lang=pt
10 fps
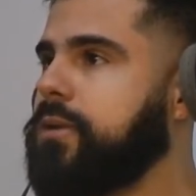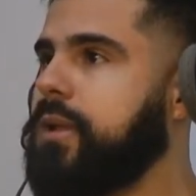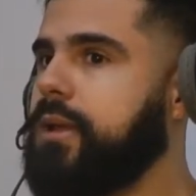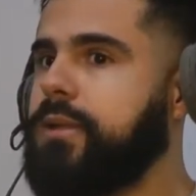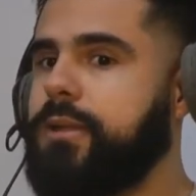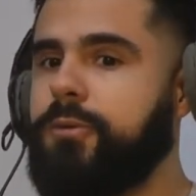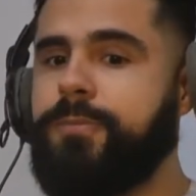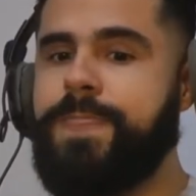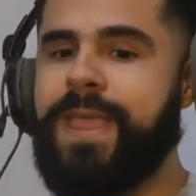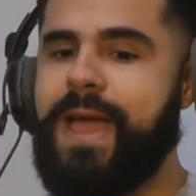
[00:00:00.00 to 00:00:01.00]
Né? Então,
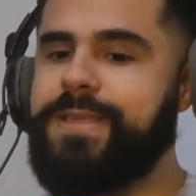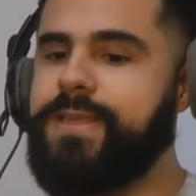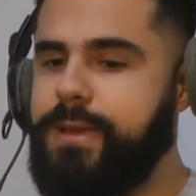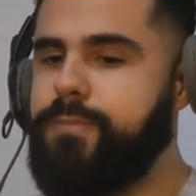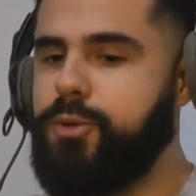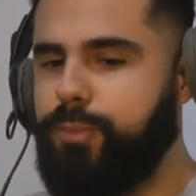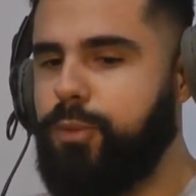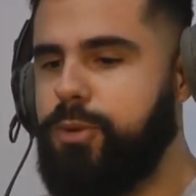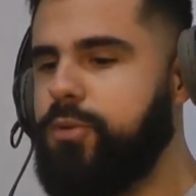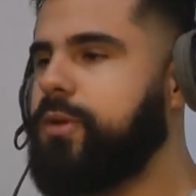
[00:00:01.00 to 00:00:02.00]
é sempre o
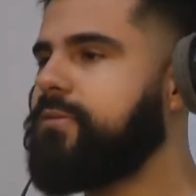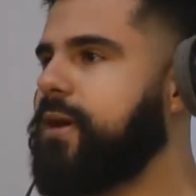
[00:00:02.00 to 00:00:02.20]
público que